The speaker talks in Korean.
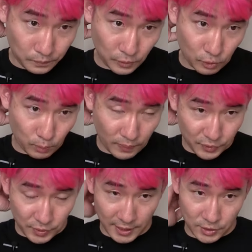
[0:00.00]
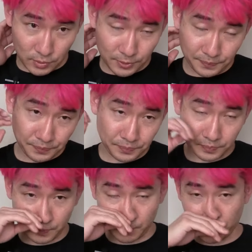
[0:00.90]
그리고 퍼포스의 단점은
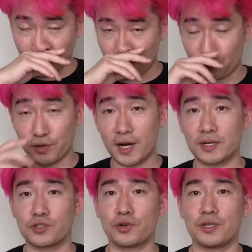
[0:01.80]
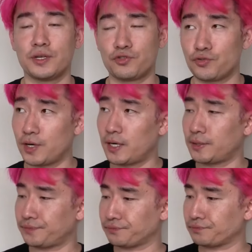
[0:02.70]
중앙 처리,
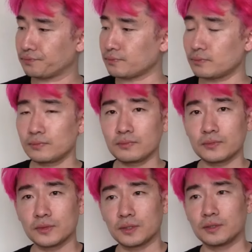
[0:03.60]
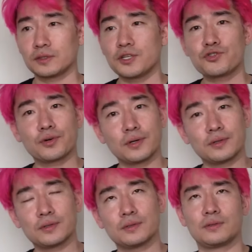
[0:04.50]
중앙 센트럴,
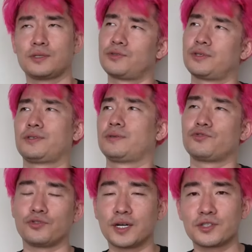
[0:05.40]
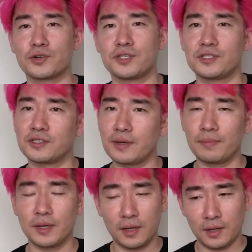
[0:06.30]
중앙 처리 시스템?
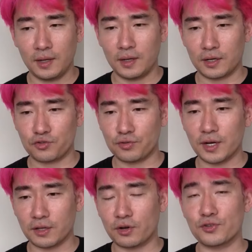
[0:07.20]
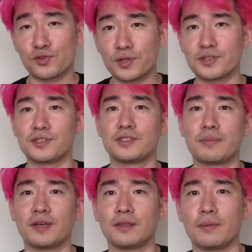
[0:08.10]
중앙에서 컨트롤하는
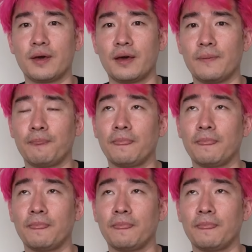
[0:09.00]
시스템이기 때문에